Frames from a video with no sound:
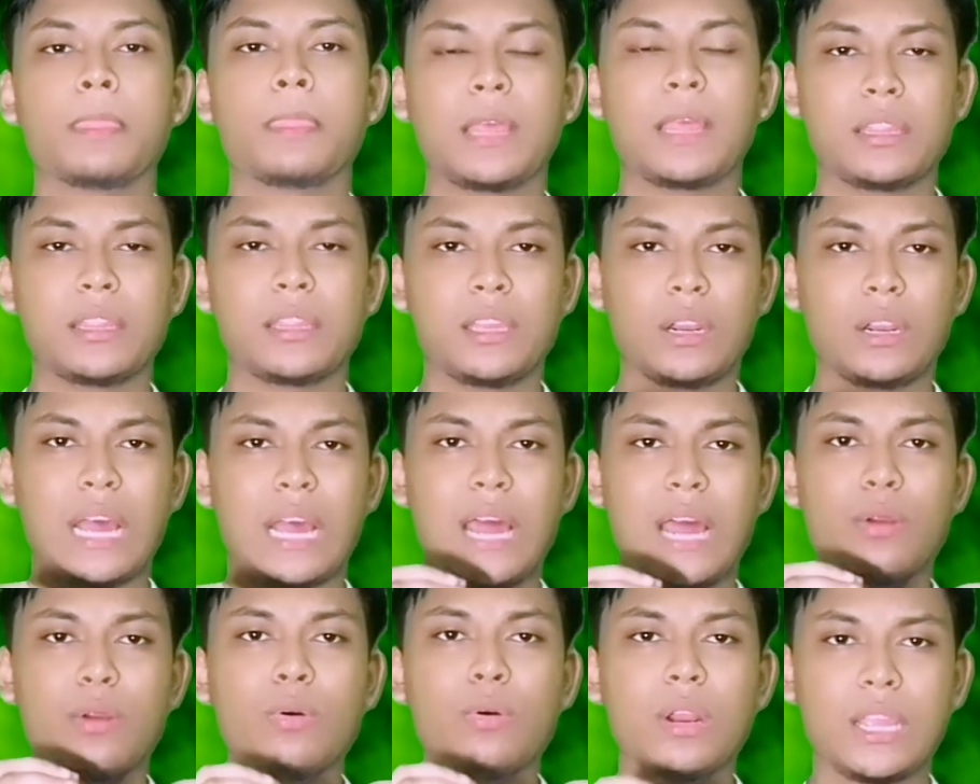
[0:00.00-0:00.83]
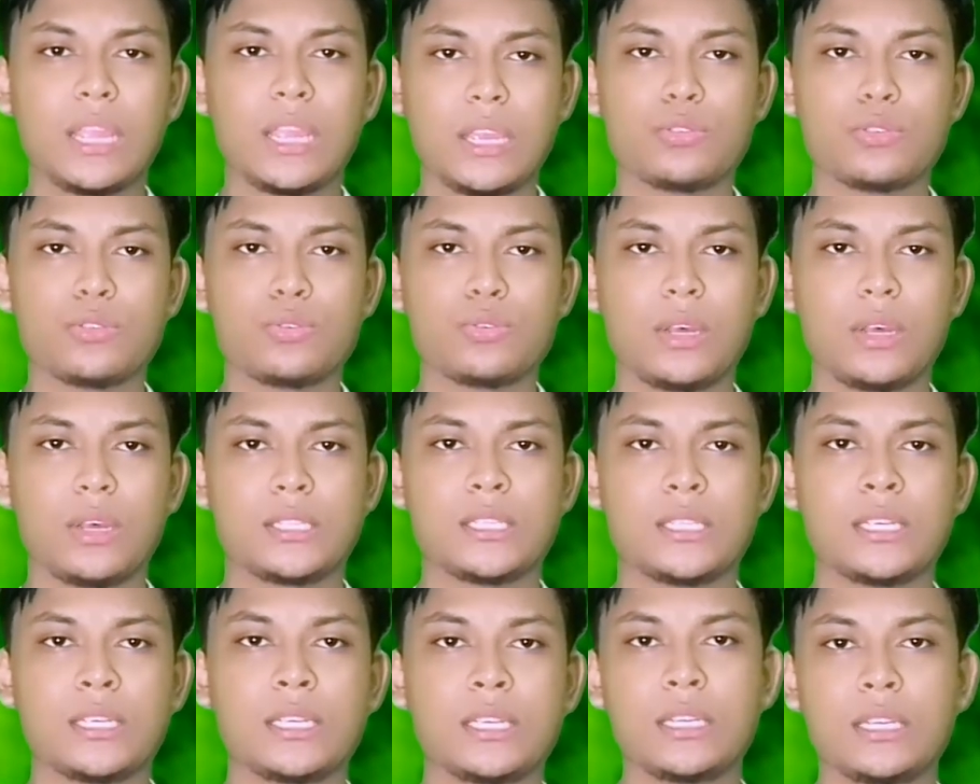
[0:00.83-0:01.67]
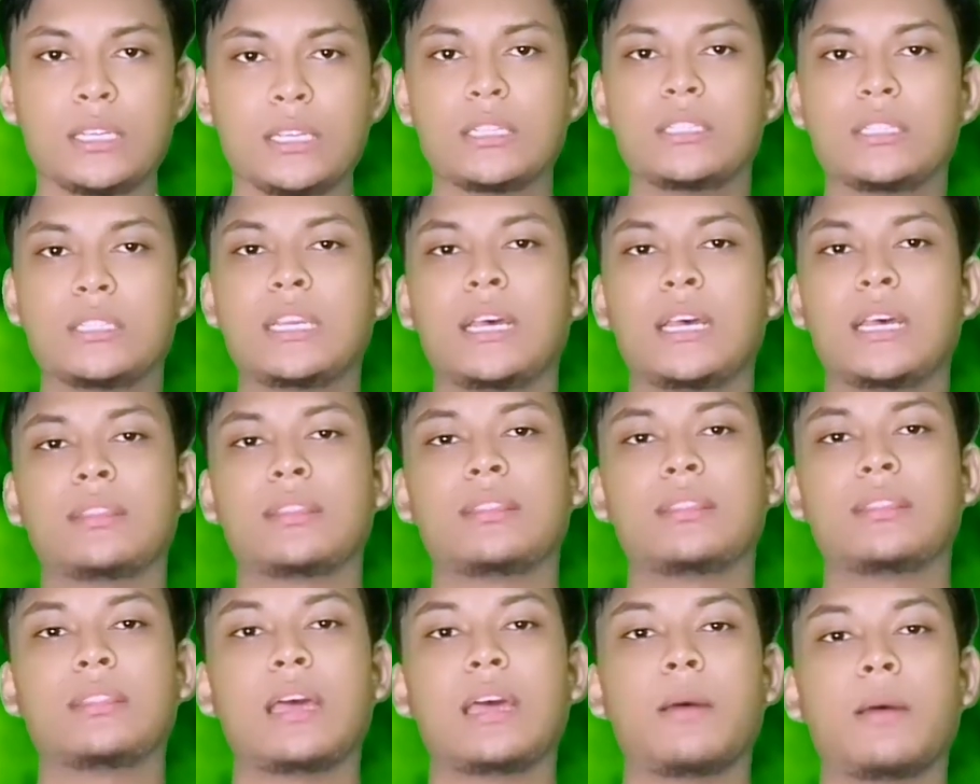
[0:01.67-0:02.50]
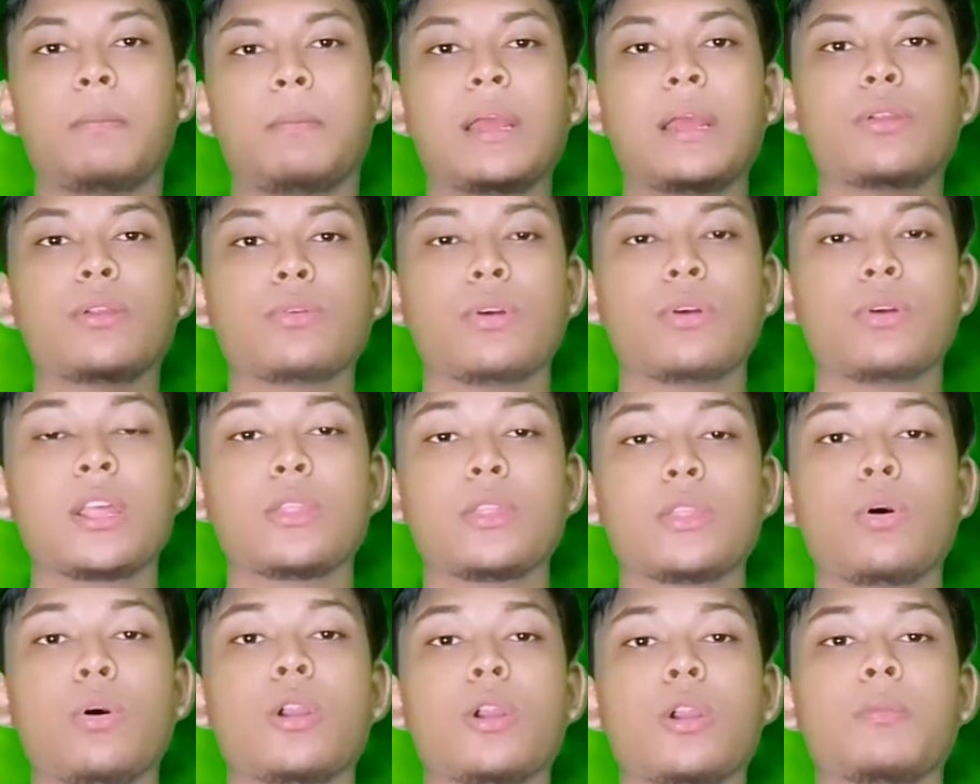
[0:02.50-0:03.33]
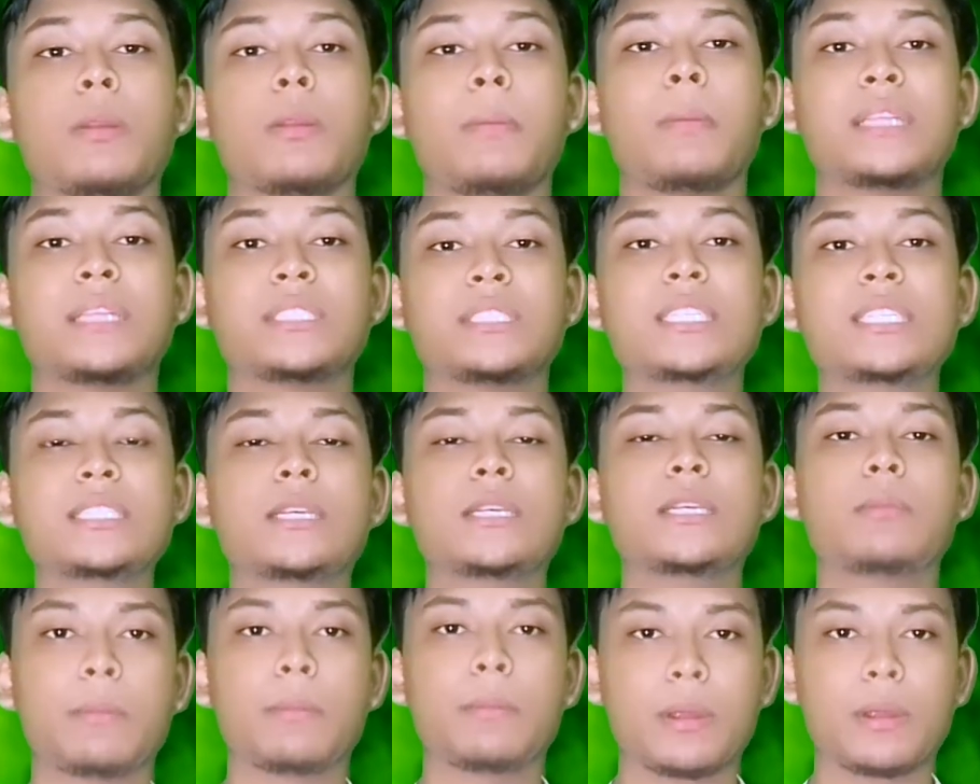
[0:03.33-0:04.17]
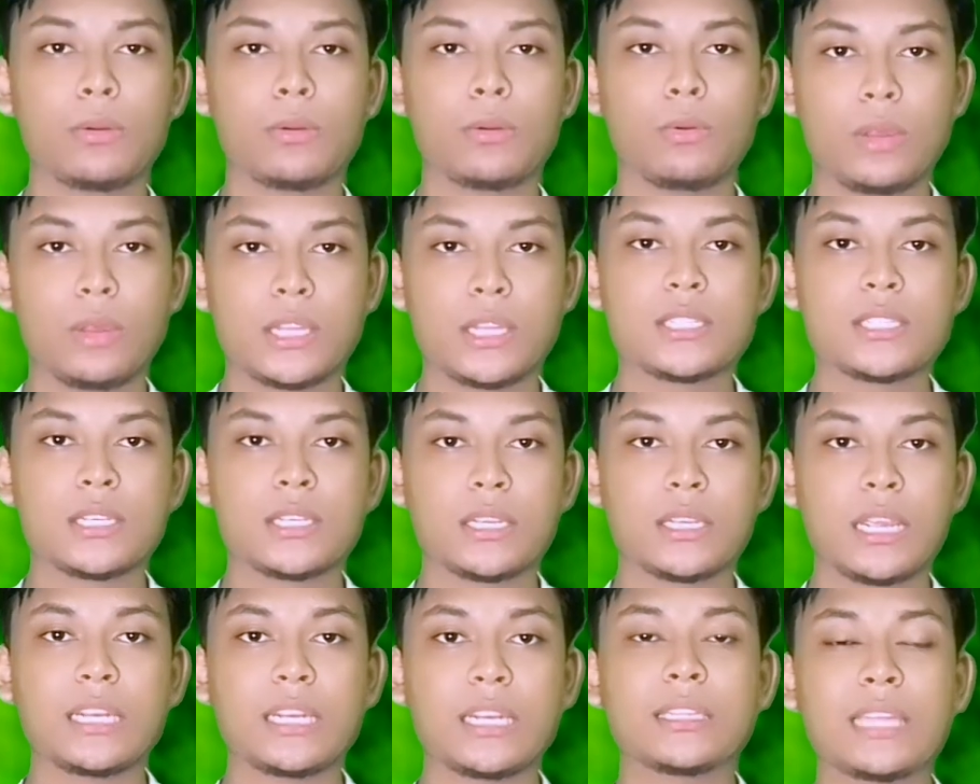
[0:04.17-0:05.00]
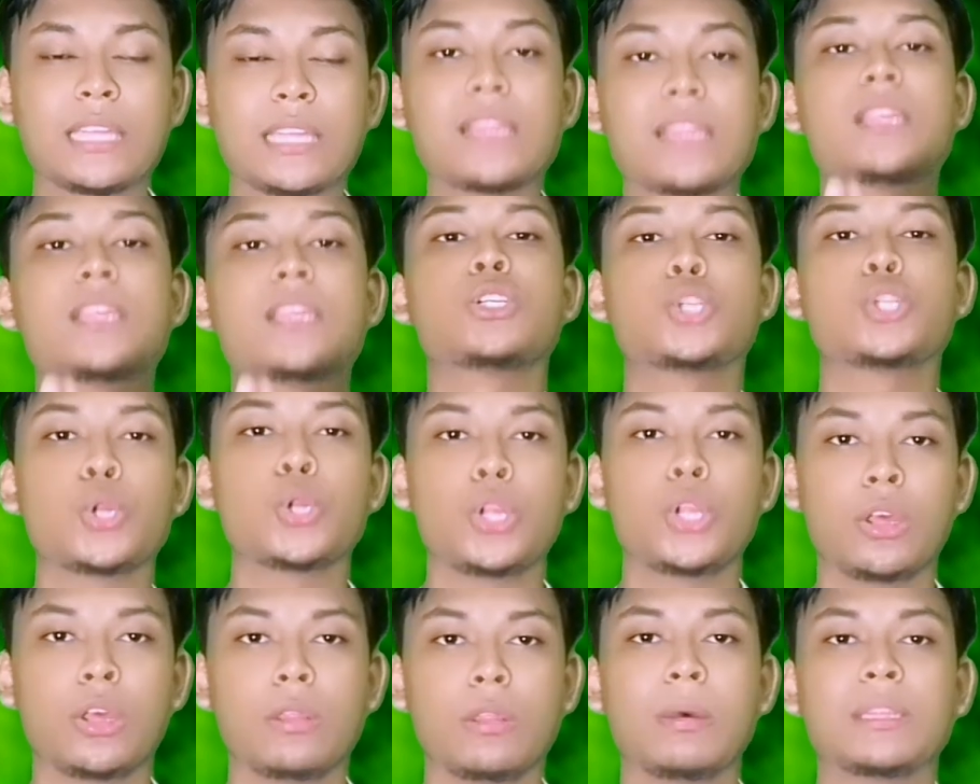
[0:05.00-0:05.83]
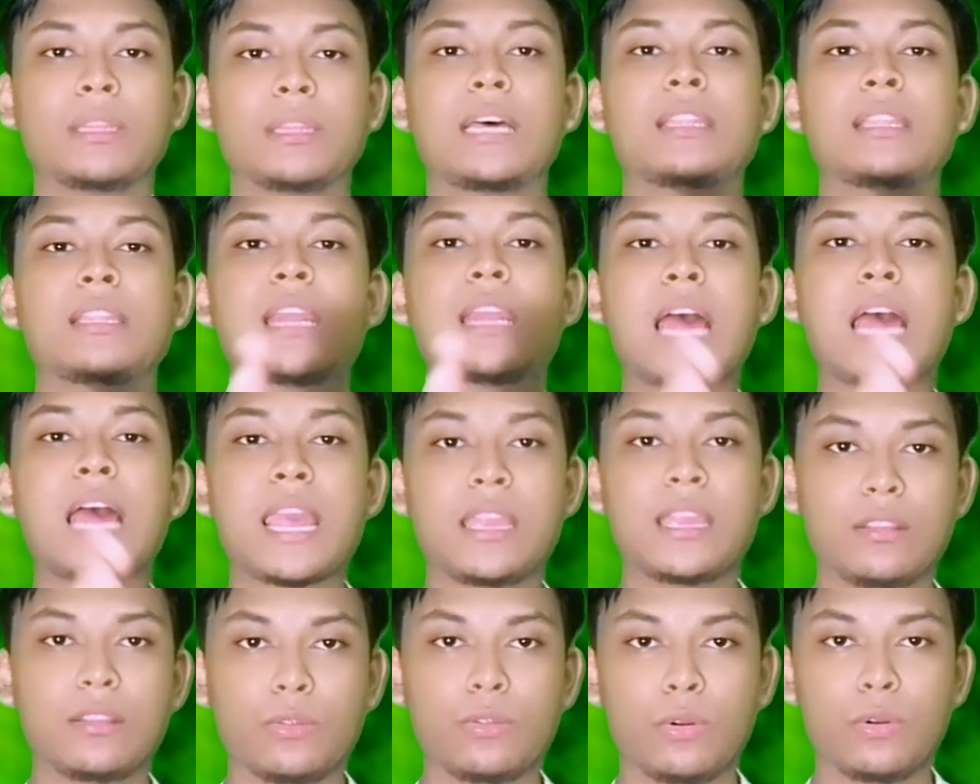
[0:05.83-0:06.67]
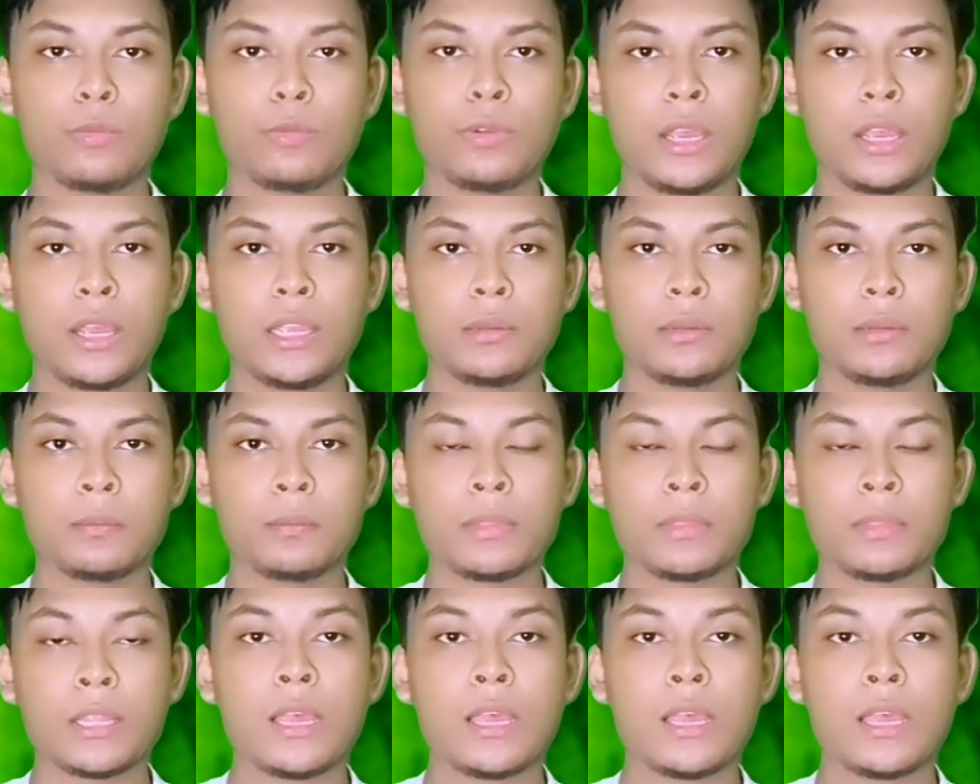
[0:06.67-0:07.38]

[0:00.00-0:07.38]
তাদের আরো অনেক কিছু আছে যা তারা পালন করে ধর্মের বাহ্যিক যে ব্যাপারগুলো আছে এটা তাদের শরীয়ত বা তাদের আইন ধর্মীয় আইন